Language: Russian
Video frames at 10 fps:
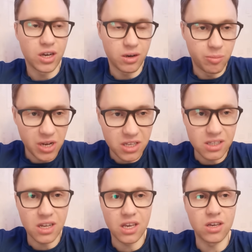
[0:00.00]
э,
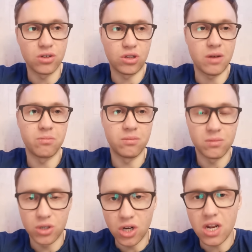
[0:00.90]
признаки,
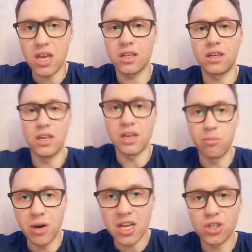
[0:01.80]
там, жилетка или
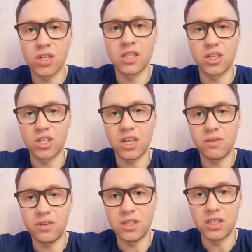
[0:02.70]
бейджик на
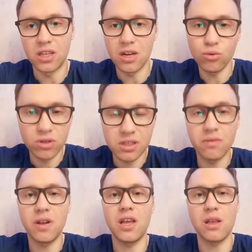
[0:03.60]
шее висит, или
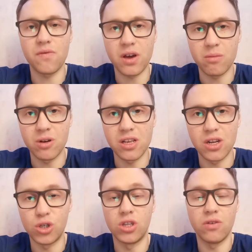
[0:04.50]
удостоверение в кармане
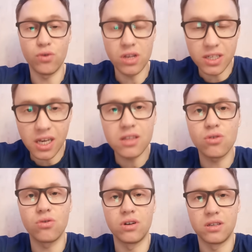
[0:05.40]
лежит, его нельзя
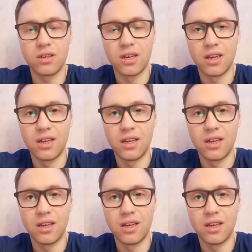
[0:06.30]
трогать.